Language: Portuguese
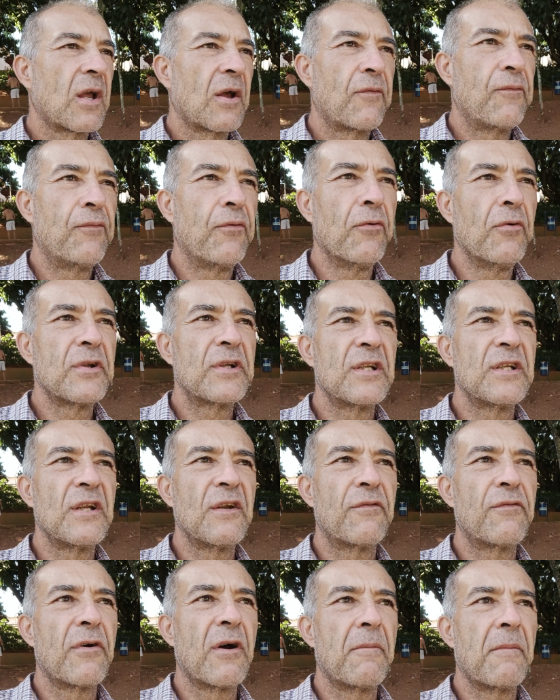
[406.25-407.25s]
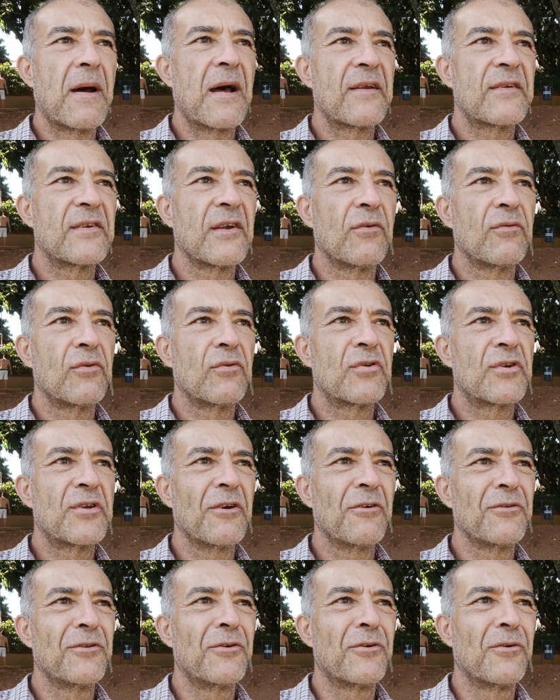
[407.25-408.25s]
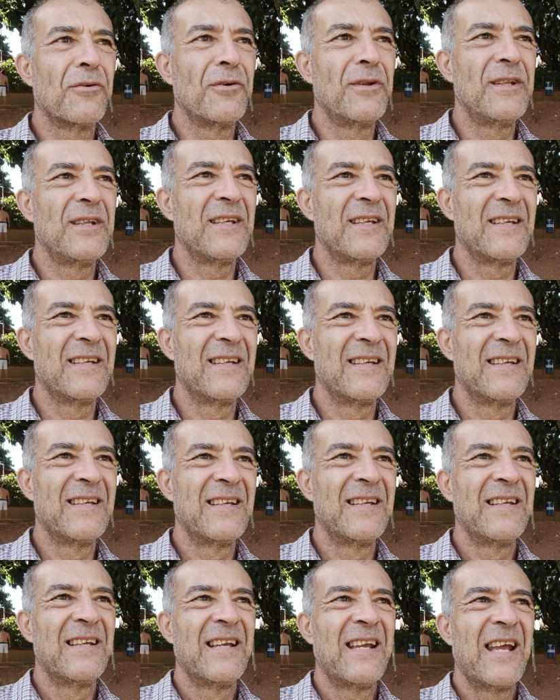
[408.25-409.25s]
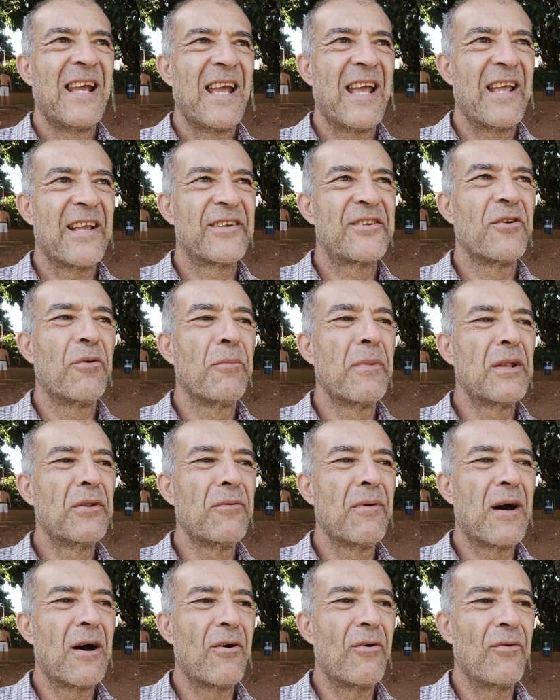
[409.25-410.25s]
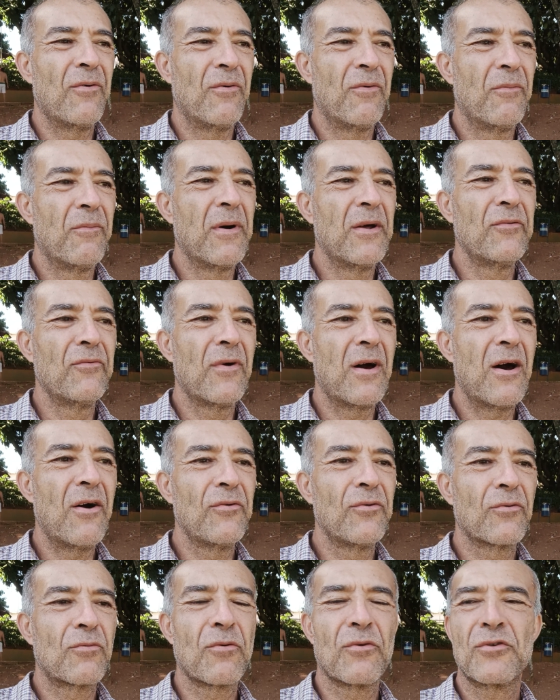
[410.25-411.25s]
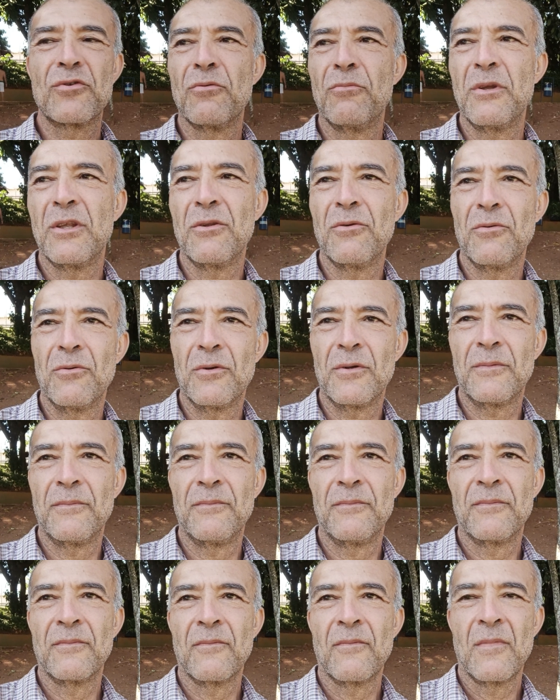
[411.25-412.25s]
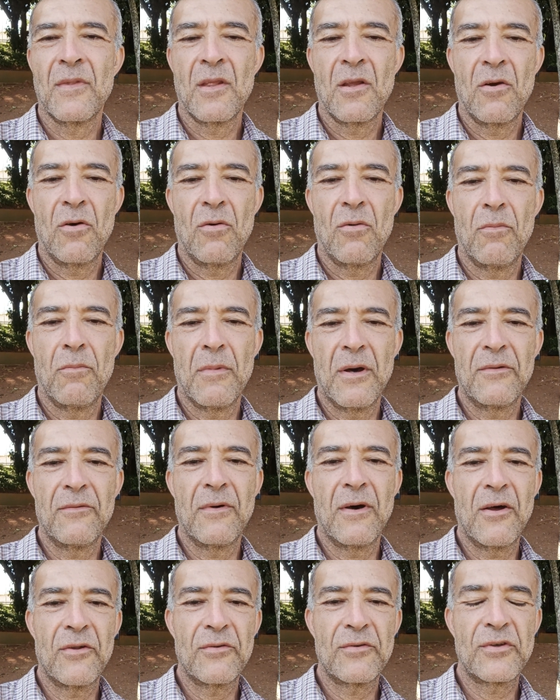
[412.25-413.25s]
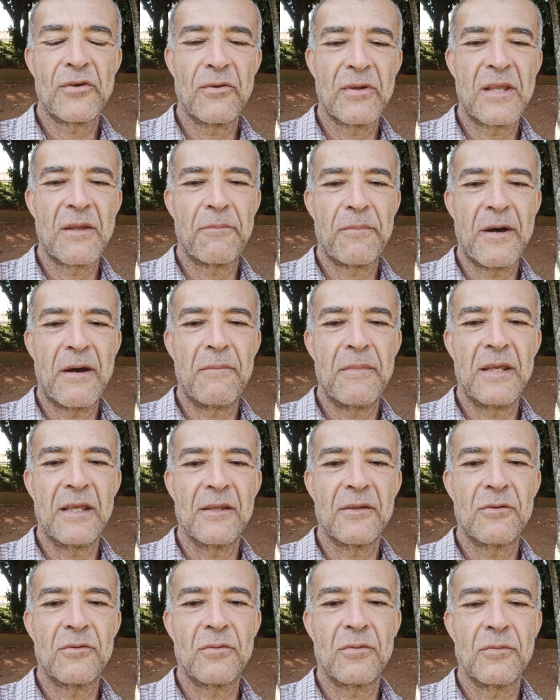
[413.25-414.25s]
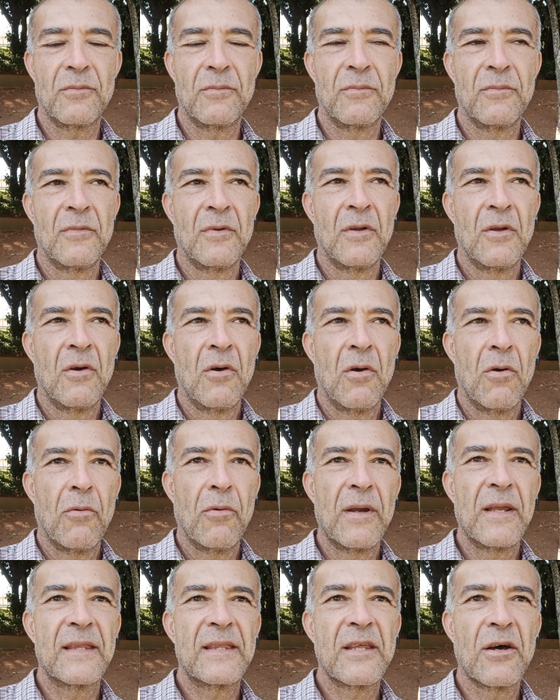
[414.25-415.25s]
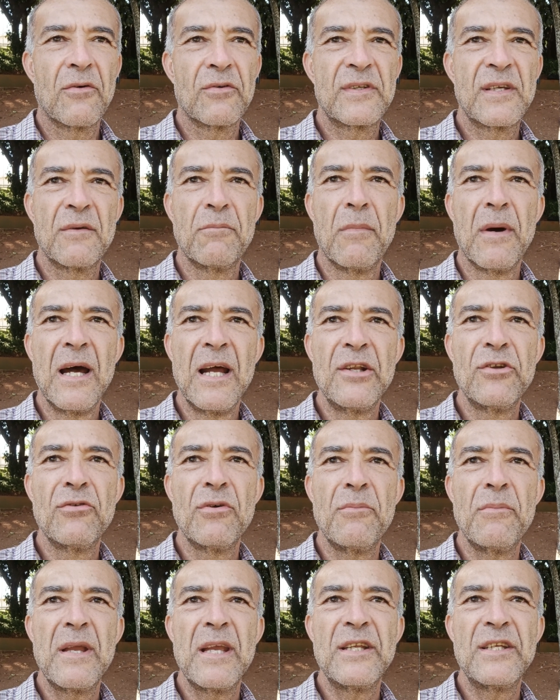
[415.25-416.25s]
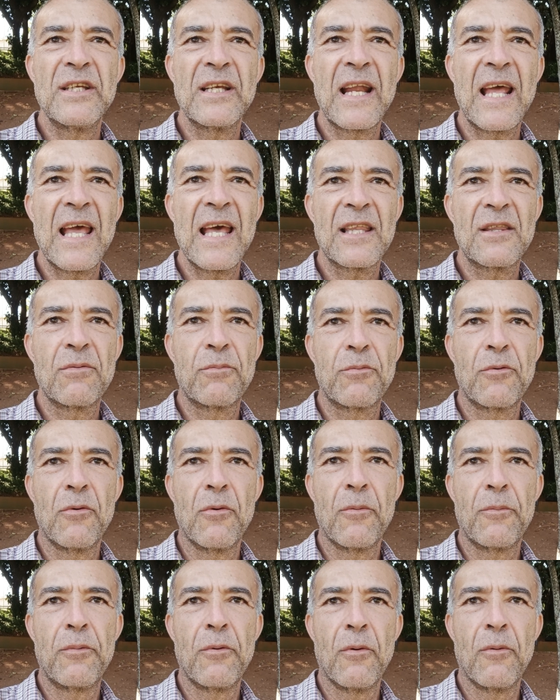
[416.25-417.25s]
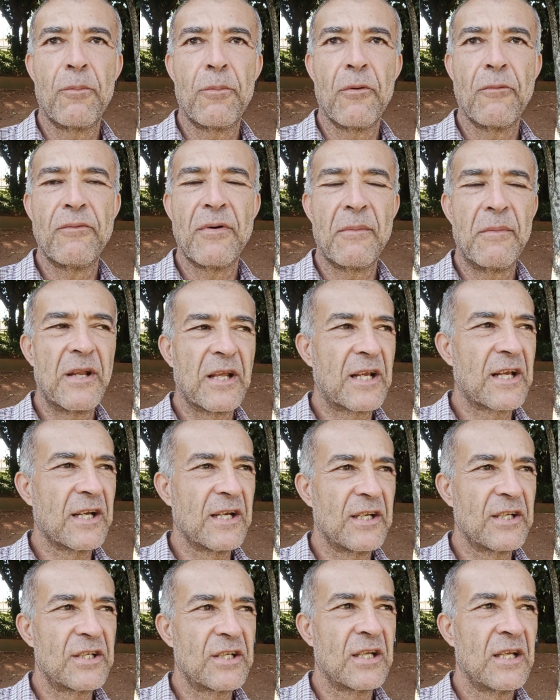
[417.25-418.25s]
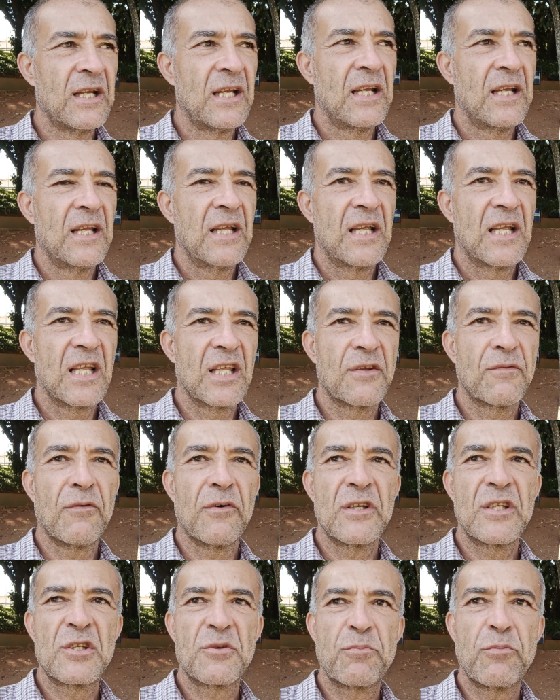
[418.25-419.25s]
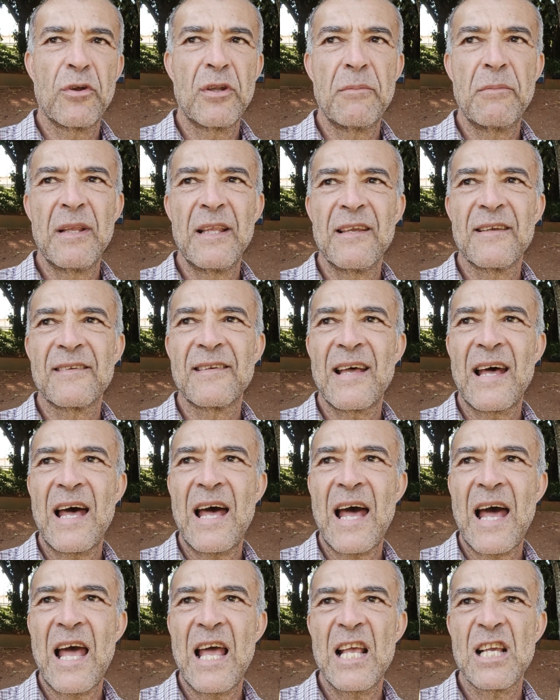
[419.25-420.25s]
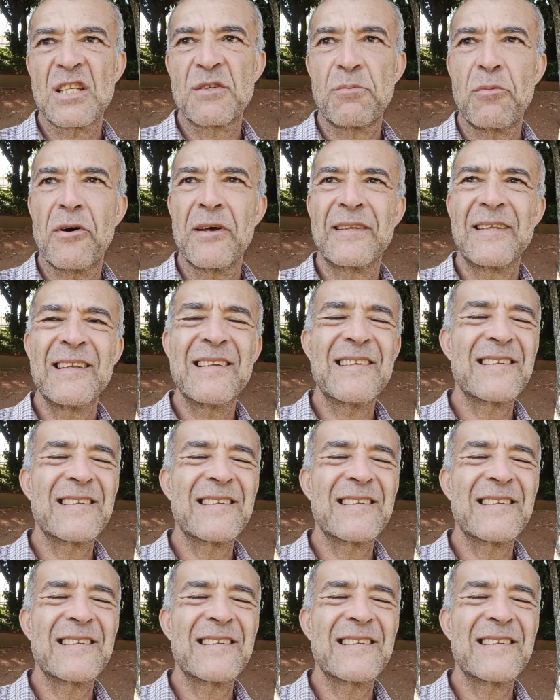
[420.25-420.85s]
fonte de informação do seu drone é seu manual, o manual do consumidor, o manual do seu equipamento. Ou então você mande um e-mail direto para o fabricante, eles vão disponibilizar a resposta